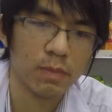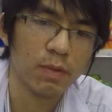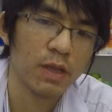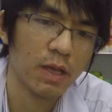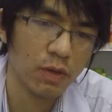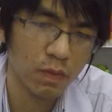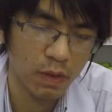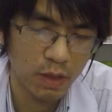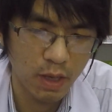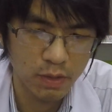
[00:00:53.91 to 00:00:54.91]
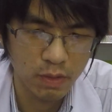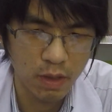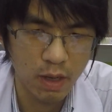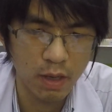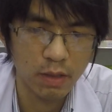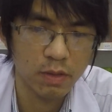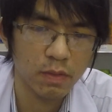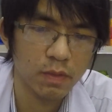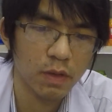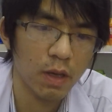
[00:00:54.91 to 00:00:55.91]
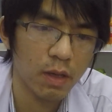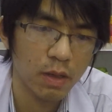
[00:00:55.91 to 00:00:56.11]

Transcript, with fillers: ประจัดอยู่ในยาอันตรายต้องใช้